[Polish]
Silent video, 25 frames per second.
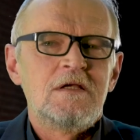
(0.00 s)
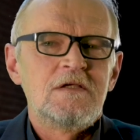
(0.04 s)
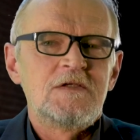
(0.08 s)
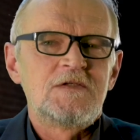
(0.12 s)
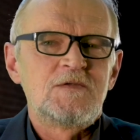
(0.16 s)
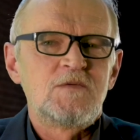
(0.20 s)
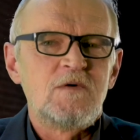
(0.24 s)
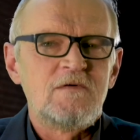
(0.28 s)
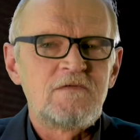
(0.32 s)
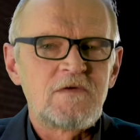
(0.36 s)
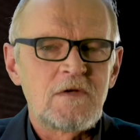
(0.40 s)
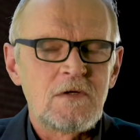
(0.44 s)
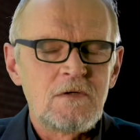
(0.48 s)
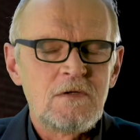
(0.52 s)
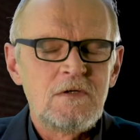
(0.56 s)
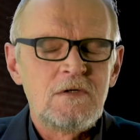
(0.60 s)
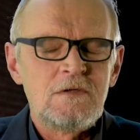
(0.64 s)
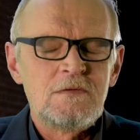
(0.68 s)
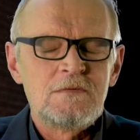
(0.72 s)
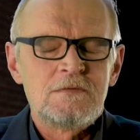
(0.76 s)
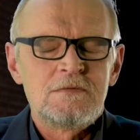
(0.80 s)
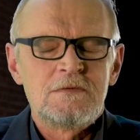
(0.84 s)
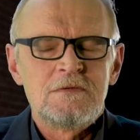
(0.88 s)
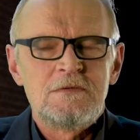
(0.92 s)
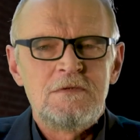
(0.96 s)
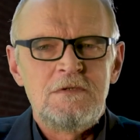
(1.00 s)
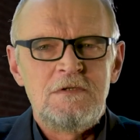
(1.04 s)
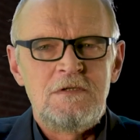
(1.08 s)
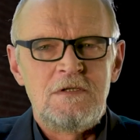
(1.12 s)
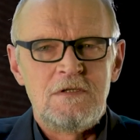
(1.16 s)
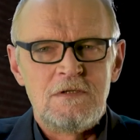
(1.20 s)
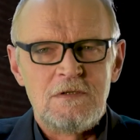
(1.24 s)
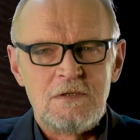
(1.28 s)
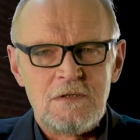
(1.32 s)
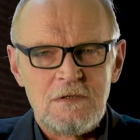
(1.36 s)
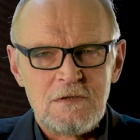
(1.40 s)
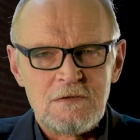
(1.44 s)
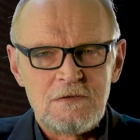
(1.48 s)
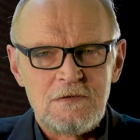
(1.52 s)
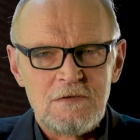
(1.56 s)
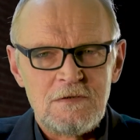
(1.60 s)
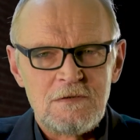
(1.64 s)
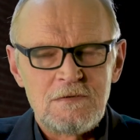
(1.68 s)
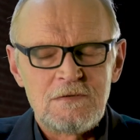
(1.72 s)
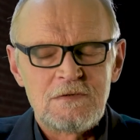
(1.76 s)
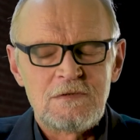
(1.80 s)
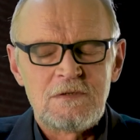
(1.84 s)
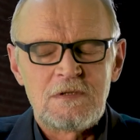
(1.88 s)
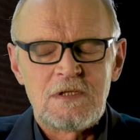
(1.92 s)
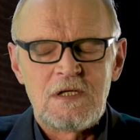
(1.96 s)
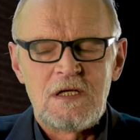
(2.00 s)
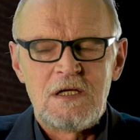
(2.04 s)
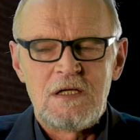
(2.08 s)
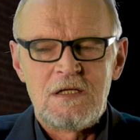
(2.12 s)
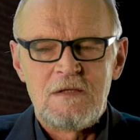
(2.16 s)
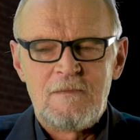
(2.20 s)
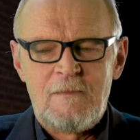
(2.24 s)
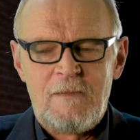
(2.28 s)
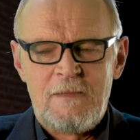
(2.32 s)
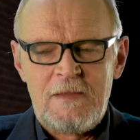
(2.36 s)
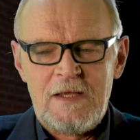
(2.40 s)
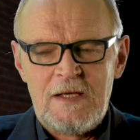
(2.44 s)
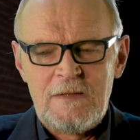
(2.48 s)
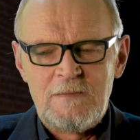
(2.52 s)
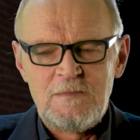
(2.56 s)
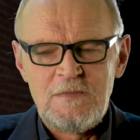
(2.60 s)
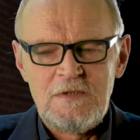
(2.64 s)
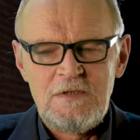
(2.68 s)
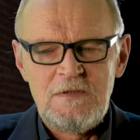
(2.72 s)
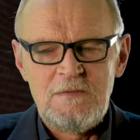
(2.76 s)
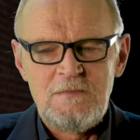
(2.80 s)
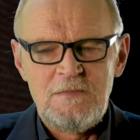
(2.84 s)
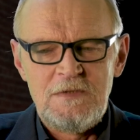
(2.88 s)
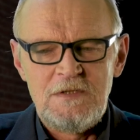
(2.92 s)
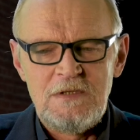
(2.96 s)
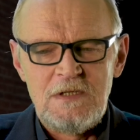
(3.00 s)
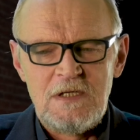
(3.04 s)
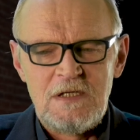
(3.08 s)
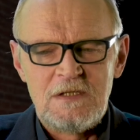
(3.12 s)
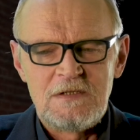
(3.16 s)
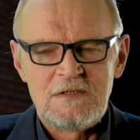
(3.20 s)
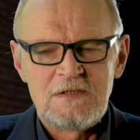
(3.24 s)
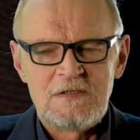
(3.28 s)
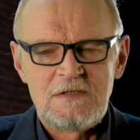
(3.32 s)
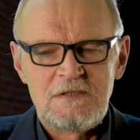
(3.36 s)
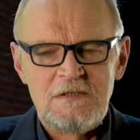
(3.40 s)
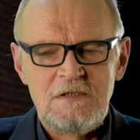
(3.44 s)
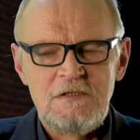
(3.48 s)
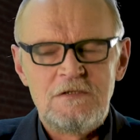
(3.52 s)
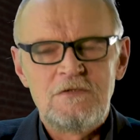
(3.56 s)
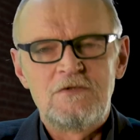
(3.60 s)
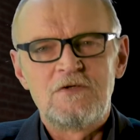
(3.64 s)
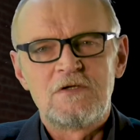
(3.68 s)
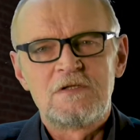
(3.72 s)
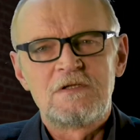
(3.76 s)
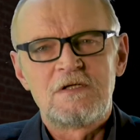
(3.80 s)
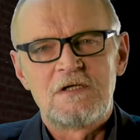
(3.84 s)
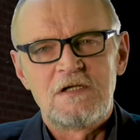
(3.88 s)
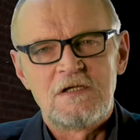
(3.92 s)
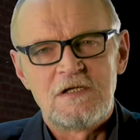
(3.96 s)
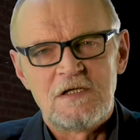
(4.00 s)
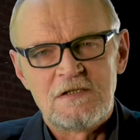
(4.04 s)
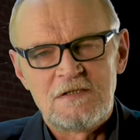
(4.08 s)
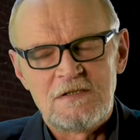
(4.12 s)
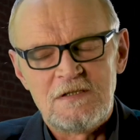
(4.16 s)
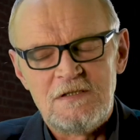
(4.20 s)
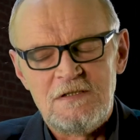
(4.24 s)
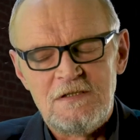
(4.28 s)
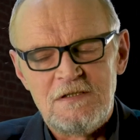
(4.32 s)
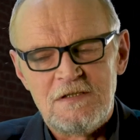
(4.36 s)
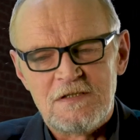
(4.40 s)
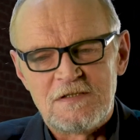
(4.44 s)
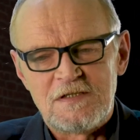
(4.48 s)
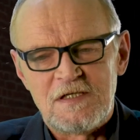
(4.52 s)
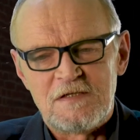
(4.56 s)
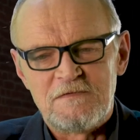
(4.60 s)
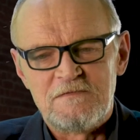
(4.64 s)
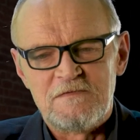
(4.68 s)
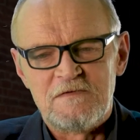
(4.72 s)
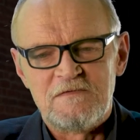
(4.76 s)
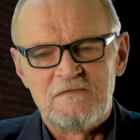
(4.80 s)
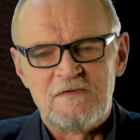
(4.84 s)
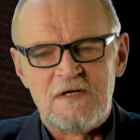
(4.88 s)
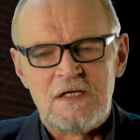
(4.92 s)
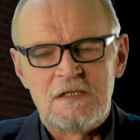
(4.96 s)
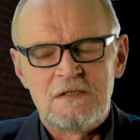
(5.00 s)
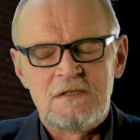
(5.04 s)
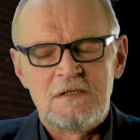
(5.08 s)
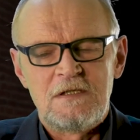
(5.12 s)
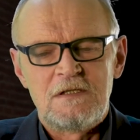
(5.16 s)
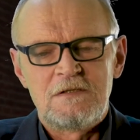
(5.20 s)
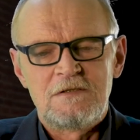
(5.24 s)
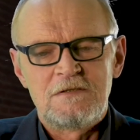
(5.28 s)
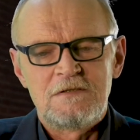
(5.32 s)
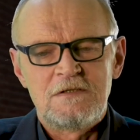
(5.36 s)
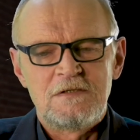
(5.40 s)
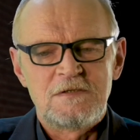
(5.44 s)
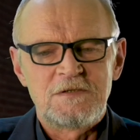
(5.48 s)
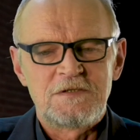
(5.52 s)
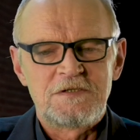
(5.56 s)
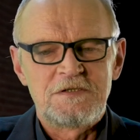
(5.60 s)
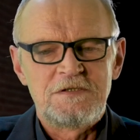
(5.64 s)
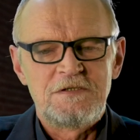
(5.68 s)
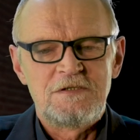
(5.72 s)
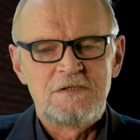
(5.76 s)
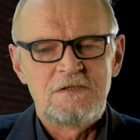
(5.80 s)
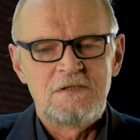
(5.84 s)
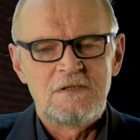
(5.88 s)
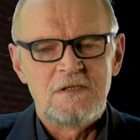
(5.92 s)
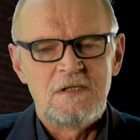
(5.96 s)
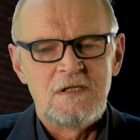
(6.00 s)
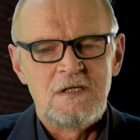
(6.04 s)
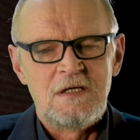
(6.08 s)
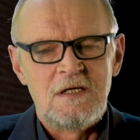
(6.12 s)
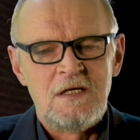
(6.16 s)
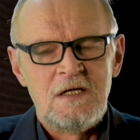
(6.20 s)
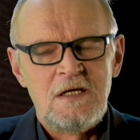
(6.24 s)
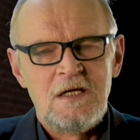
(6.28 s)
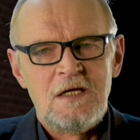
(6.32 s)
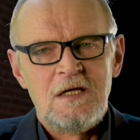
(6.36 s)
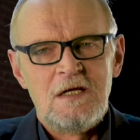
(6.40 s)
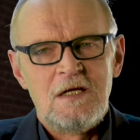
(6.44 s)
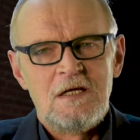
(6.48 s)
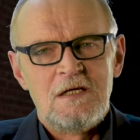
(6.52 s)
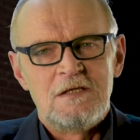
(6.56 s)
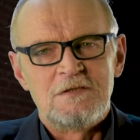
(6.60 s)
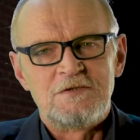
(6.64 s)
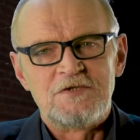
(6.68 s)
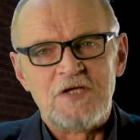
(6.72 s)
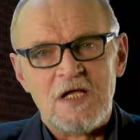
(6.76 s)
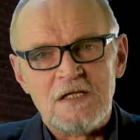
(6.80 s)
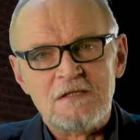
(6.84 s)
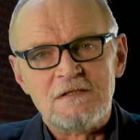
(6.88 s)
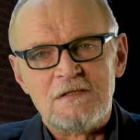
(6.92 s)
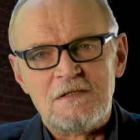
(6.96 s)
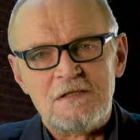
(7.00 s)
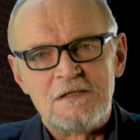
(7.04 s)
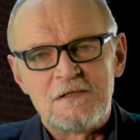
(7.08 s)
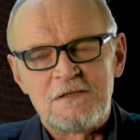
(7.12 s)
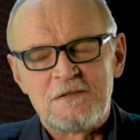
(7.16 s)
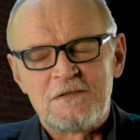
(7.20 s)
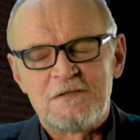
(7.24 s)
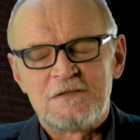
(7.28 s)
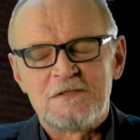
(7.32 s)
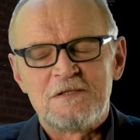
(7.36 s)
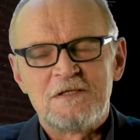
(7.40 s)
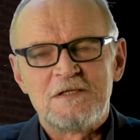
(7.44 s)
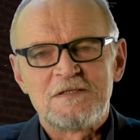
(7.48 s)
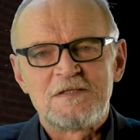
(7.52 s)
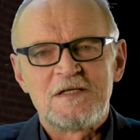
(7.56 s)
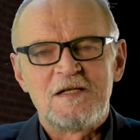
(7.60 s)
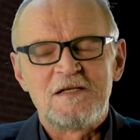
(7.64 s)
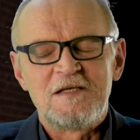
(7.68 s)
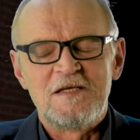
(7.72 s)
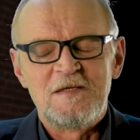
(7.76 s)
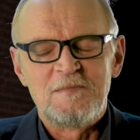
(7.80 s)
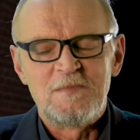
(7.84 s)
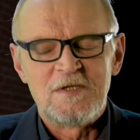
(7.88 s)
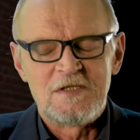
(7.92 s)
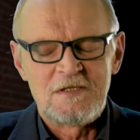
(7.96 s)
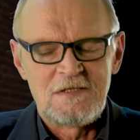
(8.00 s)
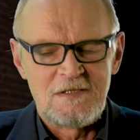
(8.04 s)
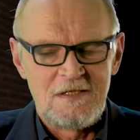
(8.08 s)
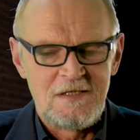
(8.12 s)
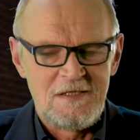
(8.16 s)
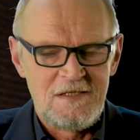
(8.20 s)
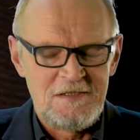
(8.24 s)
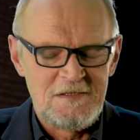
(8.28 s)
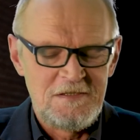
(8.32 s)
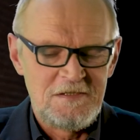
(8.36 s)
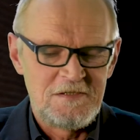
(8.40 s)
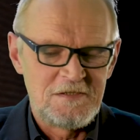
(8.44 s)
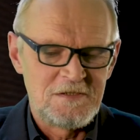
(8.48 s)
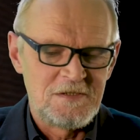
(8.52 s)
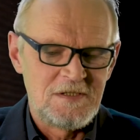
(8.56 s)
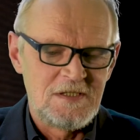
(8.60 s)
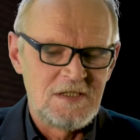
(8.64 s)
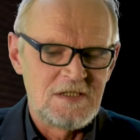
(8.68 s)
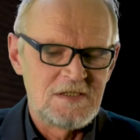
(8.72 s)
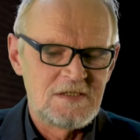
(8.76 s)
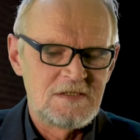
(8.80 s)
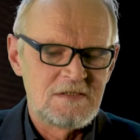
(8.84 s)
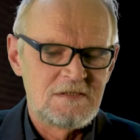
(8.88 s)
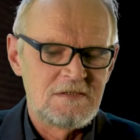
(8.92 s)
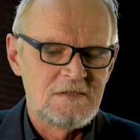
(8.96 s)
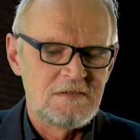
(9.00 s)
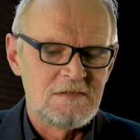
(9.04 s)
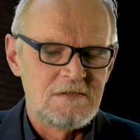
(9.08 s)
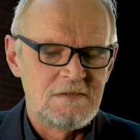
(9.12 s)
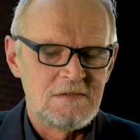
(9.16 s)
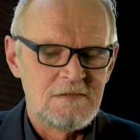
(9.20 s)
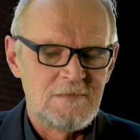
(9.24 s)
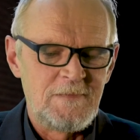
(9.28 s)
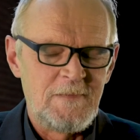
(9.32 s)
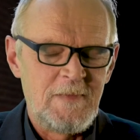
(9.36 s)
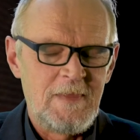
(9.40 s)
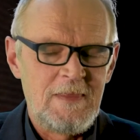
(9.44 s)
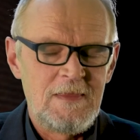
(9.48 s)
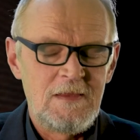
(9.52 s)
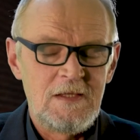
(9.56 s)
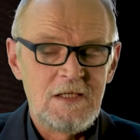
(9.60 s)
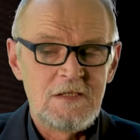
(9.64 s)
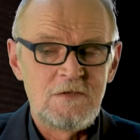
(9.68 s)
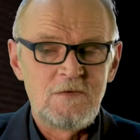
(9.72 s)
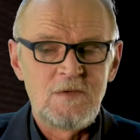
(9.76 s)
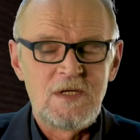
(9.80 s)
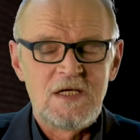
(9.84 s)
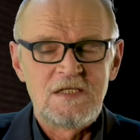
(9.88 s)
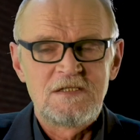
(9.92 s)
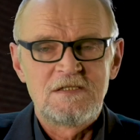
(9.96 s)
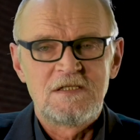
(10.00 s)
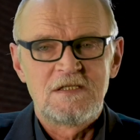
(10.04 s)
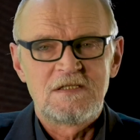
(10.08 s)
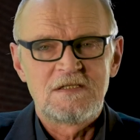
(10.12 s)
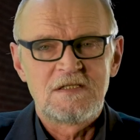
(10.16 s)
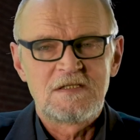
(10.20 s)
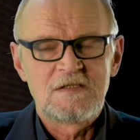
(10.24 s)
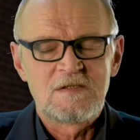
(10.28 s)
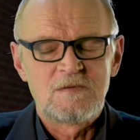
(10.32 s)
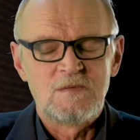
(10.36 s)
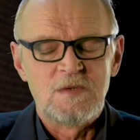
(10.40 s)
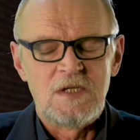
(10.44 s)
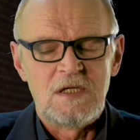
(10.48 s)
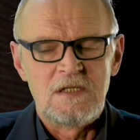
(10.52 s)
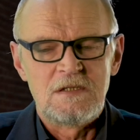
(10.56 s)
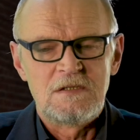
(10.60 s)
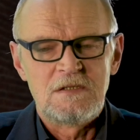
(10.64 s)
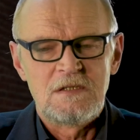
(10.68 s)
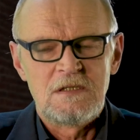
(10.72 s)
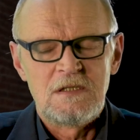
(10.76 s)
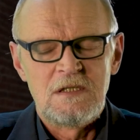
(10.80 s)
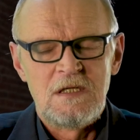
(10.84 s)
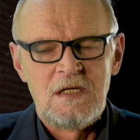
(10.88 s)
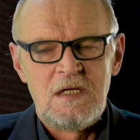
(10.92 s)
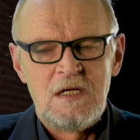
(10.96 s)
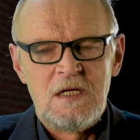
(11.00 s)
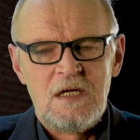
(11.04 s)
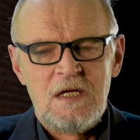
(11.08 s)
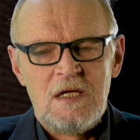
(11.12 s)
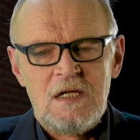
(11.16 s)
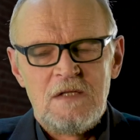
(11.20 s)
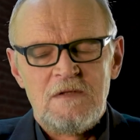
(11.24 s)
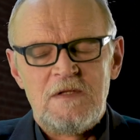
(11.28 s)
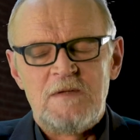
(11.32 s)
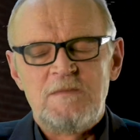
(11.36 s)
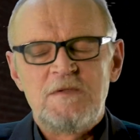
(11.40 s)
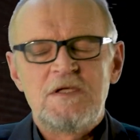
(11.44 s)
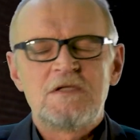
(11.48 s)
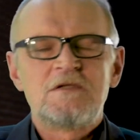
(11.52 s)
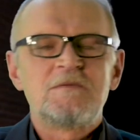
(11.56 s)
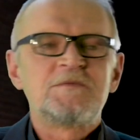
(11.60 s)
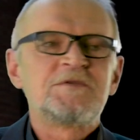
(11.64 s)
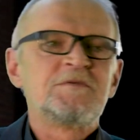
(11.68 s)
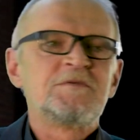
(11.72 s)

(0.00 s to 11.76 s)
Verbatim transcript: złowrogą ideologią, która tam im jest indoktrynacyjnie serwowana. To jest oczywiście gender, to jest LGBT i to jest y, edukacja seksualna. Na mnie to